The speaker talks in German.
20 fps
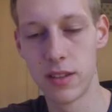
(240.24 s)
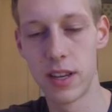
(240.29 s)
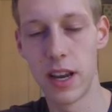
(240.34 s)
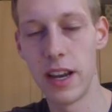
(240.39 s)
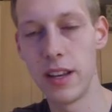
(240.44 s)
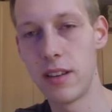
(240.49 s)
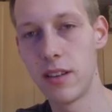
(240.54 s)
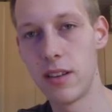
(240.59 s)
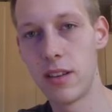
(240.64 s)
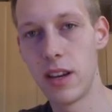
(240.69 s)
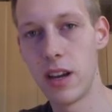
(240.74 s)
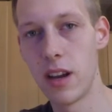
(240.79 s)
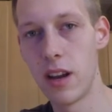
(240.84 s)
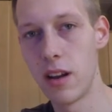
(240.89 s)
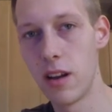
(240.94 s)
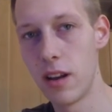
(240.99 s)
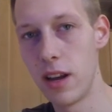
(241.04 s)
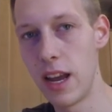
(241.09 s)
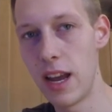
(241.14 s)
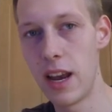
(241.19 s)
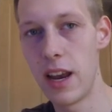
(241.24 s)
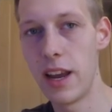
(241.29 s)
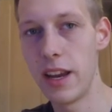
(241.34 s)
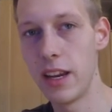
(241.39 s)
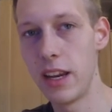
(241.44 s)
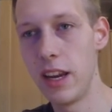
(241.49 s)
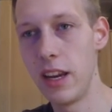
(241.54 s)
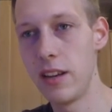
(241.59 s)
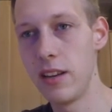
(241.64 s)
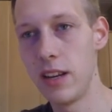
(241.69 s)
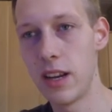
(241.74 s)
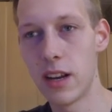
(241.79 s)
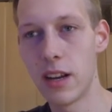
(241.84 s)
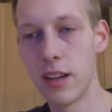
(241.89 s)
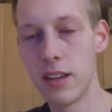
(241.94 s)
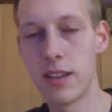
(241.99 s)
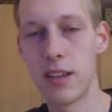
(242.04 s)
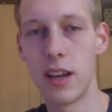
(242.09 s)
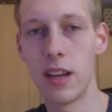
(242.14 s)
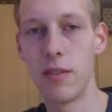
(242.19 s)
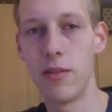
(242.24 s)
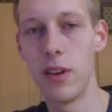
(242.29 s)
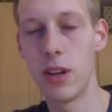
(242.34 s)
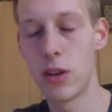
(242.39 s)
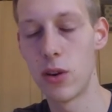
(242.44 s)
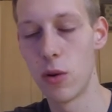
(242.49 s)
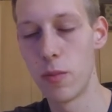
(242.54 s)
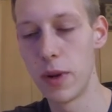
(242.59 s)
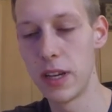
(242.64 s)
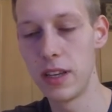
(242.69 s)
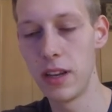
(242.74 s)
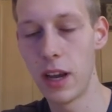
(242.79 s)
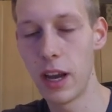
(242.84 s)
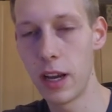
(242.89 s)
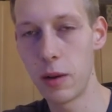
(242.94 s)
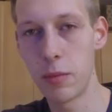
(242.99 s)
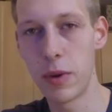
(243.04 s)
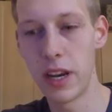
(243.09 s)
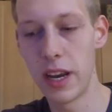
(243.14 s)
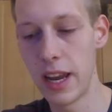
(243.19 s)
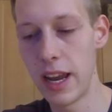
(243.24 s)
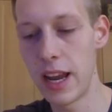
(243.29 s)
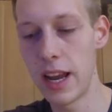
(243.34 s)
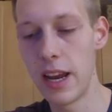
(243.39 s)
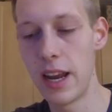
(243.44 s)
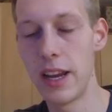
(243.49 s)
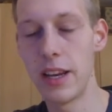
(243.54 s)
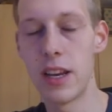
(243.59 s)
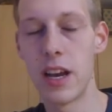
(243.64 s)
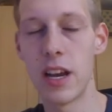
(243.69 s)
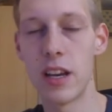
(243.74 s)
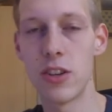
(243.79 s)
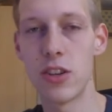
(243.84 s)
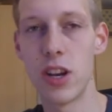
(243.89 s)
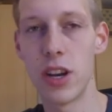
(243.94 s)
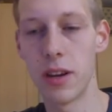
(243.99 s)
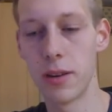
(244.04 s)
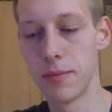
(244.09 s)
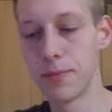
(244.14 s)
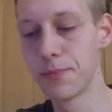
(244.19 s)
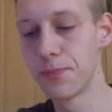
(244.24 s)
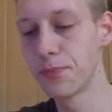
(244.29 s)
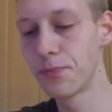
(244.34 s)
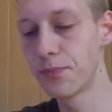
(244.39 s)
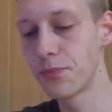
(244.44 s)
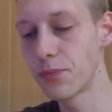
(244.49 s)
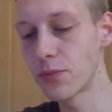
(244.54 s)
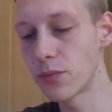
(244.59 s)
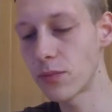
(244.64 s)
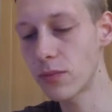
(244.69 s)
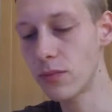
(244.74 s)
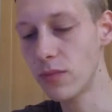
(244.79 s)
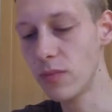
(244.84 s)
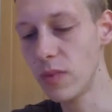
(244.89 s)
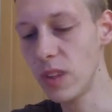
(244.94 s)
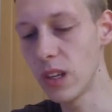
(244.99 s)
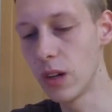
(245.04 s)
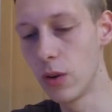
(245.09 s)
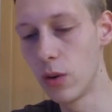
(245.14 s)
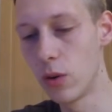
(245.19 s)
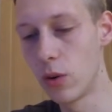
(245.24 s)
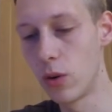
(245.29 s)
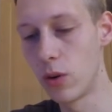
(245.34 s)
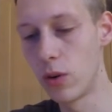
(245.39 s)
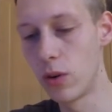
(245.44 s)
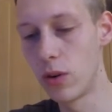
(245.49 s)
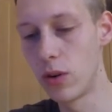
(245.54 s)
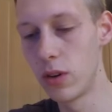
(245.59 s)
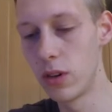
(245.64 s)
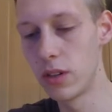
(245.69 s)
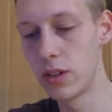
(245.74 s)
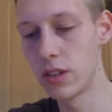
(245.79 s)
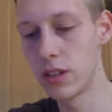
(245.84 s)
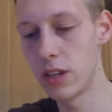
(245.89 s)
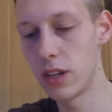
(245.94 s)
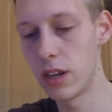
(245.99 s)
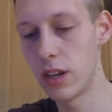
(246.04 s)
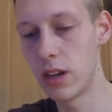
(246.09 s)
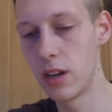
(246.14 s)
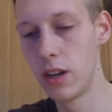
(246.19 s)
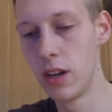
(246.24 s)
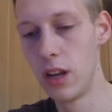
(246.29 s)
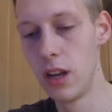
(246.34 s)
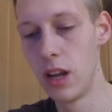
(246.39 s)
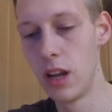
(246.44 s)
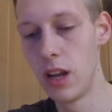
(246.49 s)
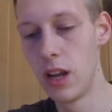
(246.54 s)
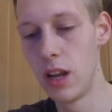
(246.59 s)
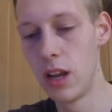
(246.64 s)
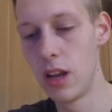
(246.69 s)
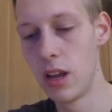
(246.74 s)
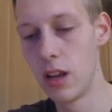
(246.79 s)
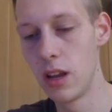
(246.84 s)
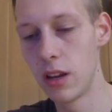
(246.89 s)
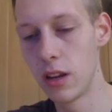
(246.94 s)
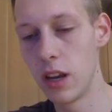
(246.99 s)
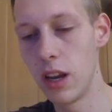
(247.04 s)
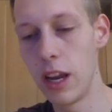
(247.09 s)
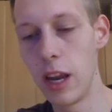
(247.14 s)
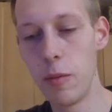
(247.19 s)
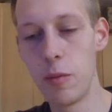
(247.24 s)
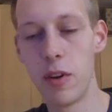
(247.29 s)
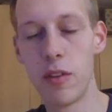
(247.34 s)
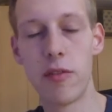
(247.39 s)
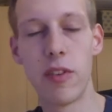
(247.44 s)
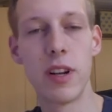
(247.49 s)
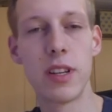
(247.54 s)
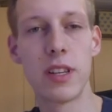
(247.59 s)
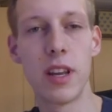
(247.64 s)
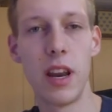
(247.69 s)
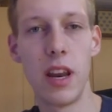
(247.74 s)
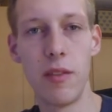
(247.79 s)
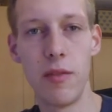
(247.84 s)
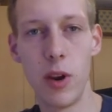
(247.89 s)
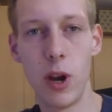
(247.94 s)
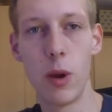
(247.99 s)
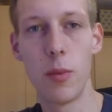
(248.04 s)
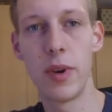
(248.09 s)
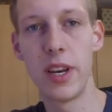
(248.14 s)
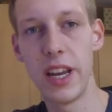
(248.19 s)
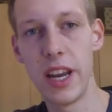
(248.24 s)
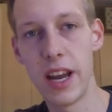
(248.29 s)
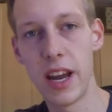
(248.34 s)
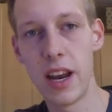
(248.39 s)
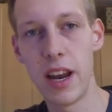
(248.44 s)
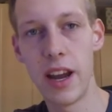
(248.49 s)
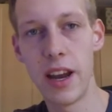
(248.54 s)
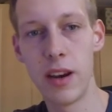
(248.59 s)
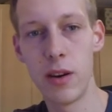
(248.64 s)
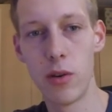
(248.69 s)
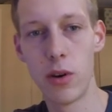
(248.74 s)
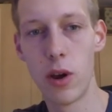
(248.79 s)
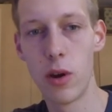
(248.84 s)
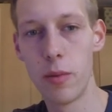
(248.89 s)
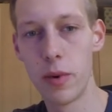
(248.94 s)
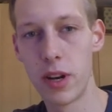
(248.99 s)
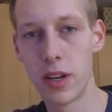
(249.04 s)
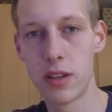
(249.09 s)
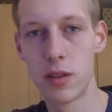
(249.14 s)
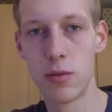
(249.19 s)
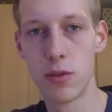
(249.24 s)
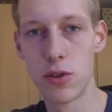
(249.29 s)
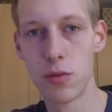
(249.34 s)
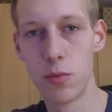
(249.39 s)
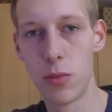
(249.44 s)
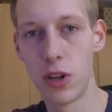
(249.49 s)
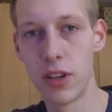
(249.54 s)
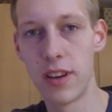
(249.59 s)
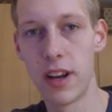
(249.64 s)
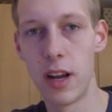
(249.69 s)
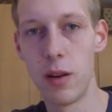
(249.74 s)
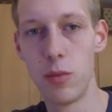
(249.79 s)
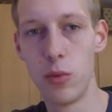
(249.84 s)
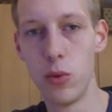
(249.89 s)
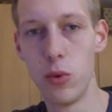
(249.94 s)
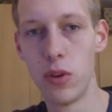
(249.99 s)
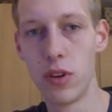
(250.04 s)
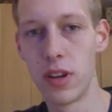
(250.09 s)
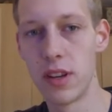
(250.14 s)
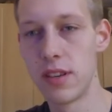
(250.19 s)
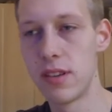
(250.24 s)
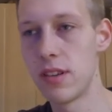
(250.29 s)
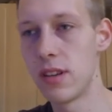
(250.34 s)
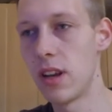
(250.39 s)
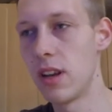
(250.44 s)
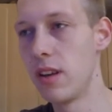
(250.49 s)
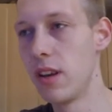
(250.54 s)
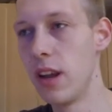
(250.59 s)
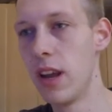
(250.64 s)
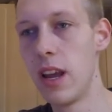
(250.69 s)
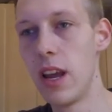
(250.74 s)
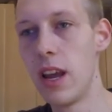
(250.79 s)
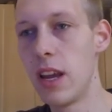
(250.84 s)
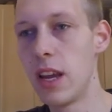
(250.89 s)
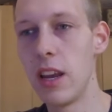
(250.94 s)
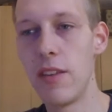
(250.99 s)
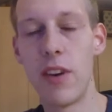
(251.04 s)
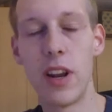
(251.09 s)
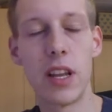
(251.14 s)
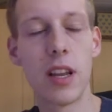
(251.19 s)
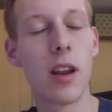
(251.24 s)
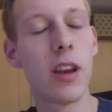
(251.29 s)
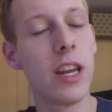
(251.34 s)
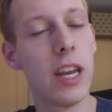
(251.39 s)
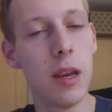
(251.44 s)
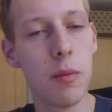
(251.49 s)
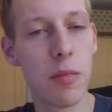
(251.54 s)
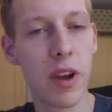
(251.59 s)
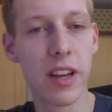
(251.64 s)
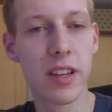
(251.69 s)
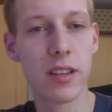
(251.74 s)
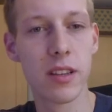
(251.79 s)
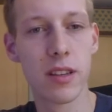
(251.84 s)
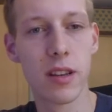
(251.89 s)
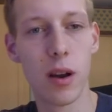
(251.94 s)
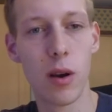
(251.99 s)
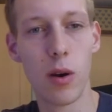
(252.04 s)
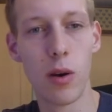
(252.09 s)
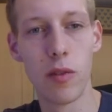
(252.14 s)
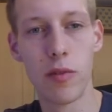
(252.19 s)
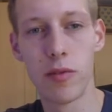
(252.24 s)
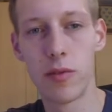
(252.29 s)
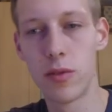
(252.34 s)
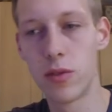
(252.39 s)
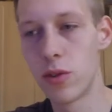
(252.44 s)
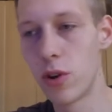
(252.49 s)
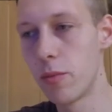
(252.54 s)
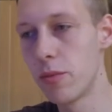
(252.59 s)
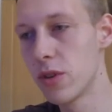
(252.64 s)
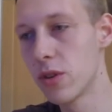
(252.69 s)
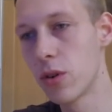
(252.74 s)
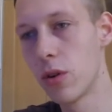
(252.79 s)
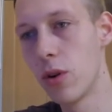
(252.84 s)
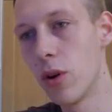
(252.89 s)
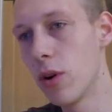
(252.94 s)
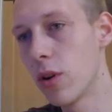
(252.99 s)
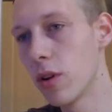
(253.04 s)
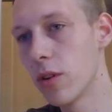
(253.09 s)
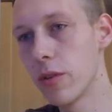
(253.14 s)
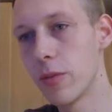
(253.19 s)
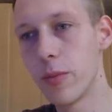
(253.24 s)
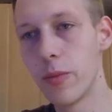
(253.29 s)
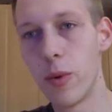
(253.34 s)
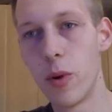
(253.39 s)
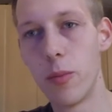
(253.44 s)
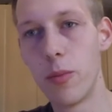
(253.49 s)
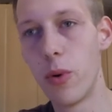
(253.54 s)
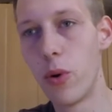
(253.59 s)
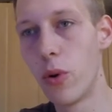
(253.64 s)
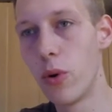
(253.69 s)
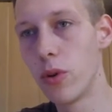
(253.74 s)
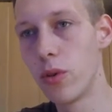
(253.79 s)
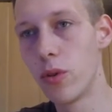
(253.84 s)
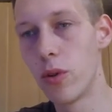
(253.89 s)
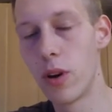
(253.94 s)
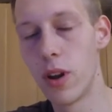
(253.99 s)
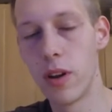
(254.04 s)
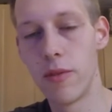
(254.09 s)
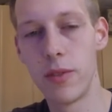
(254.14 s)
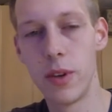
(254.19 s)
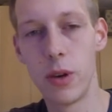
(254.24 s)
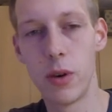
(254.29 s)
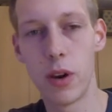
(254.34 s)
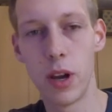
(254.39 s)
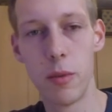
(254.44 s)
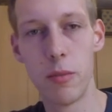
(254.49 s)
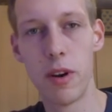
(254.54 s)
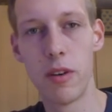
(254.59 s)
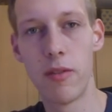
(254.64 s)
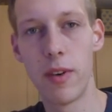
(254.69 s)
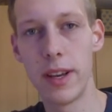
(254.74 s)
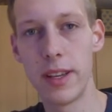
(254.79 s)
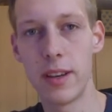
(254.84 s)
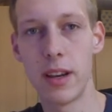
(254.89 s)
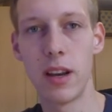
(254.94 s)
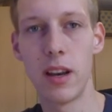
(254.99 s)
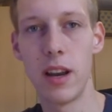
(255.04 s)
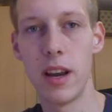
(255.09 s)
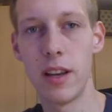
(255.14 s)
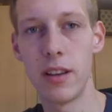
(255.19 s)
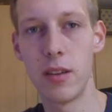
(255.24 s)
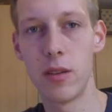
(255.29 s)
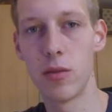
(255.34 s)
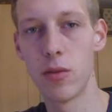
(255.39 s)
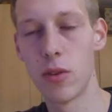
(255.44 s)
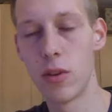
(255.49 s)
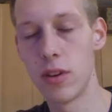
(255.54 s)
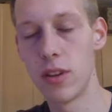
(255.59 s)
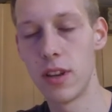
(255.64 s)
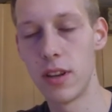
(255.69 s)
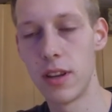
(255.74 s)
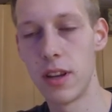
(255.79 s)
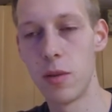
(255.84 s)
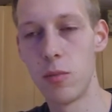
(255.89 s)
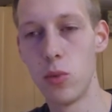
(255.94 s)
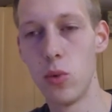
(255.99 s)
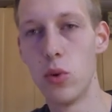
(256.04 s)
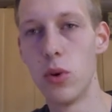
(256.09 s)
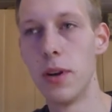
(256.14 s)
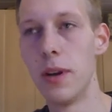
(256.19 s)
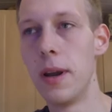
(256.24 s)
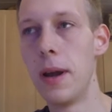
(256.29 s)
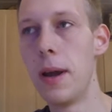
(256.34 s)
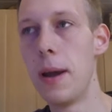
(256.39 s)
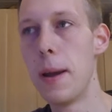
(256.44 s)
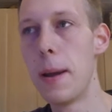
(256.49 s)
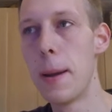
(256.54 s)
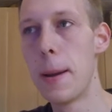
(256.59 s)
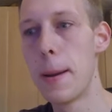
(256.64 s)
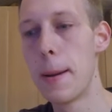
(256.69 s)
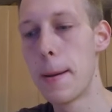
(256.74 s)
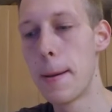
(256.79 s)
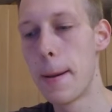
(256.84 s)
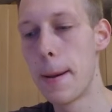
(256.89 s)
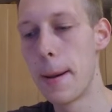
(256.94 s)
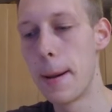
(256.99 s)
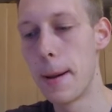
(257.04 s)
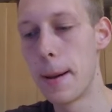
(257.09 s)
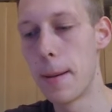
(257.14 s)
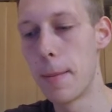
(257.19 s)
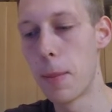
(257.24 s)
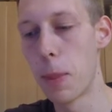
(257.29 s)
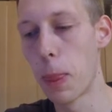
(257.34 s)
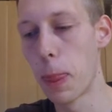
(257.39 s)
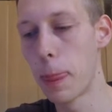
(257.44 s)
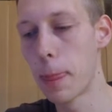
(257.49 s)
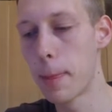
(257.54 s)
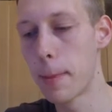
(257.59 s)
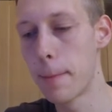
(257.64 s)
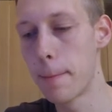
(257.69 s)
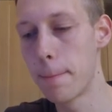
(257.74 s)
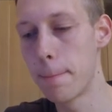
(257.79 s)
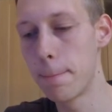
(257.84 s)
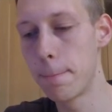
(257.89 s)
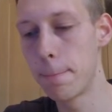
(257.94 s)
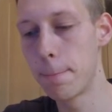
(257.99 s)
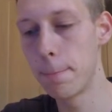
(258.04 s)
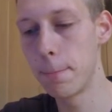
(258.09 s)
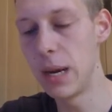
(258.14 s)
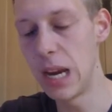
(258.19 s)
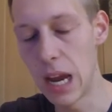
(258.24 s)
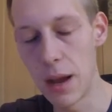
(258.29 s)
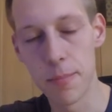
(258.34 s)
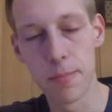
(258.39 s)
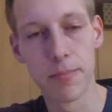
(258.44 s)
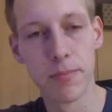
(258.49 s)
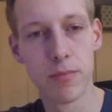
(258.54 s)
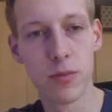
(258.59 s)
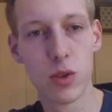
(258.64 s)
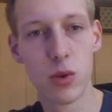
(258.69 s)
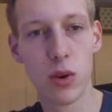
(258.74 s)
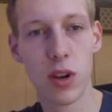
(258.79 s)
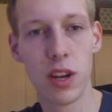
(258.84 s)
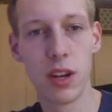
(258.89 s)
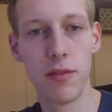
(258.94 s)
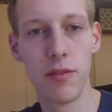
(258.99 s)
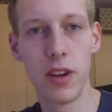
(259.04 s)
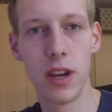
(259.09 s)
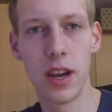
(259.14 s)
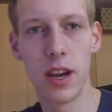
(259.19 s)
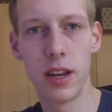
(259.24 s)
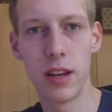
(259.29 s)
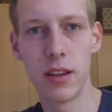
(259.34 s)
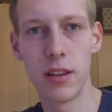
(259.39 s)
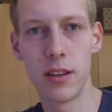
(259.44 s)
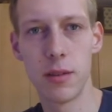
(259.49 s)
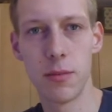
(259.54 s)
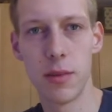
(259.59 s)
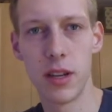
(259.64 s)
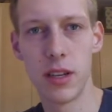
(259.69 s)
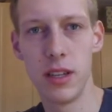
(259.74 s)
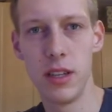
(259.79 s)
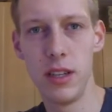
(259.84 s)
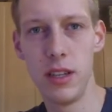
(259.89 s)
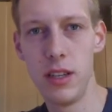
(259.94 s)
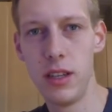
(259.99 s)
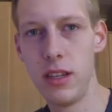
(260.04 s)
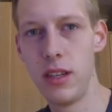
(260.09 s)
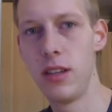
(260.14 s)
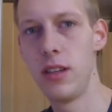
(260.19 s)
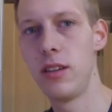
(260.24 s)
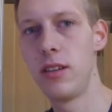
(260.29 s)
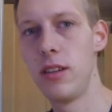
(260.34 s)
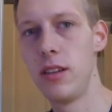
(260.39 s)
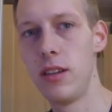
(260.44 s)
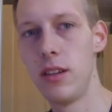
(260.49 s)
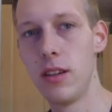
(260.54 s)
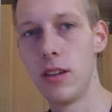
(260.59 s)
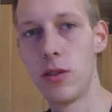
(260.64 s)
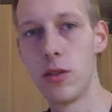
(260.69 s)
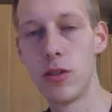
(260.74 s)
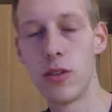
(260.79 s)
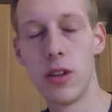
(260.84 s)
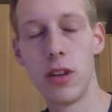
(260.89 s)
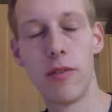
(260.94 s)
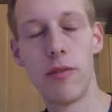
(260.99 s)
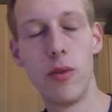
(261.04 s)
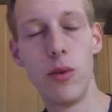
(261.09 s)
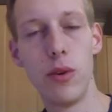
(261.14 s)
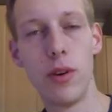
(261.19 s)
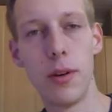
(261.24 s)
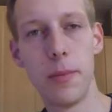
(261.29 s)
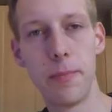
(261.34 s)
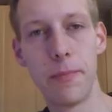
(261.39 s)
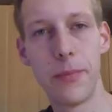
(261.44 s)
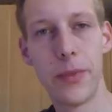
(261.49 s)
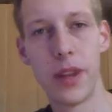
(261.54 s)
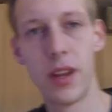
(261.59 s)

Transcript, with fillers: Seite der Airline gehen, die angezeigt wird, nochmal direkt bei der Airline nachchecken und äh, gegebenenfalls dann entweder über die Airline oder über das Zwischenportal buchen. Das ist dann, ihr werdet dann eh meistens auf Thomas Cook, Opodo oder wie auch immer weitergeleitet und könnt dann da buchen. Ähm, ja, so kriegen wir eigentlich immer die, die günstigen Flüge.